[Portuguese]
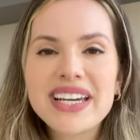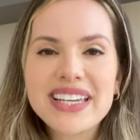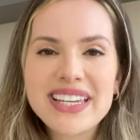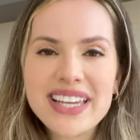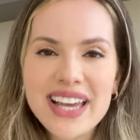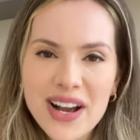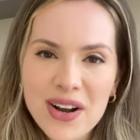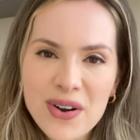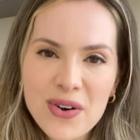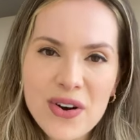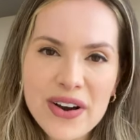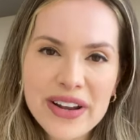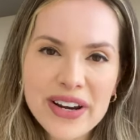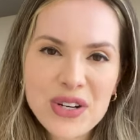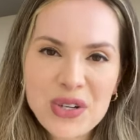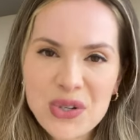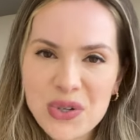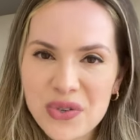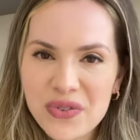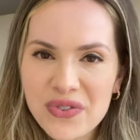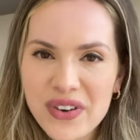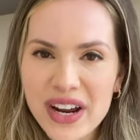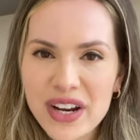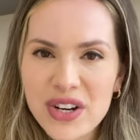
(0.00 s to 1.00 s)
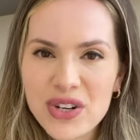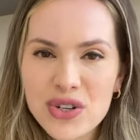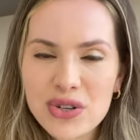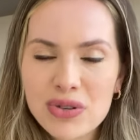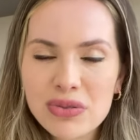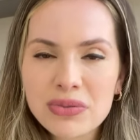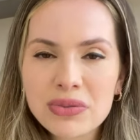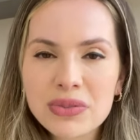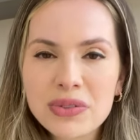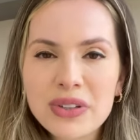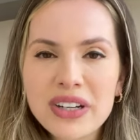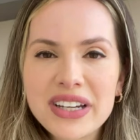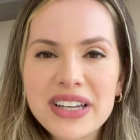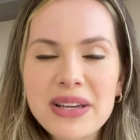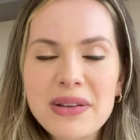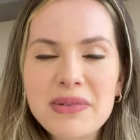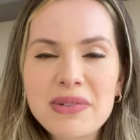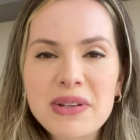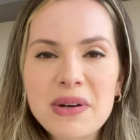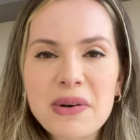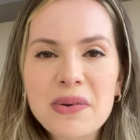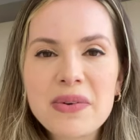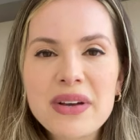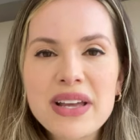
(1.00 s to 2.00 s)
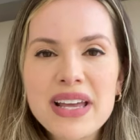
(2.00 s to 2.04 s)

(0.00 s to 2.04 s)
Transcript: E agora a gente vai junto aí, então,